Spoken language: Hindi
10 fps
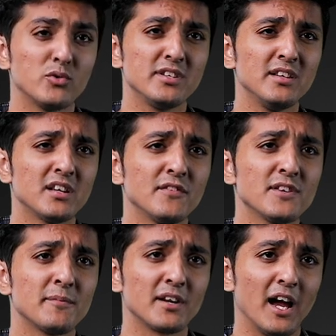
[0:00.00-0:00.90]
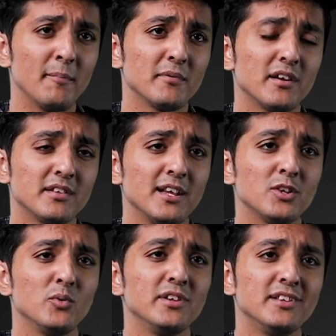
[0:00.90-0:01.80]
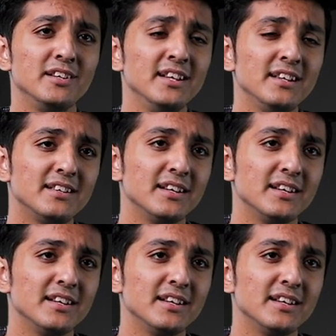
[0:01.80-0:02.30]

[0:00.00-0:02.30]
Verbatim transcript: दूसरी तरफ जब रैप करता है तो इतनी